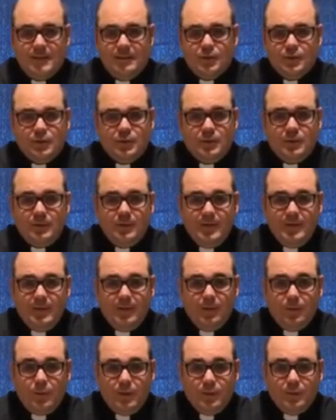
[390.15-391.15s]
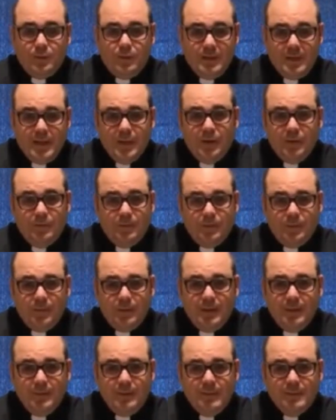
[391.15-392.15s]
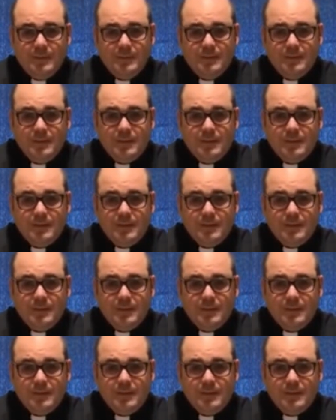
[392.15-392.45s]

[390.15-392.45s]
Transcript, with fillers: Vosotros veis, en cuanto llegan los problemas,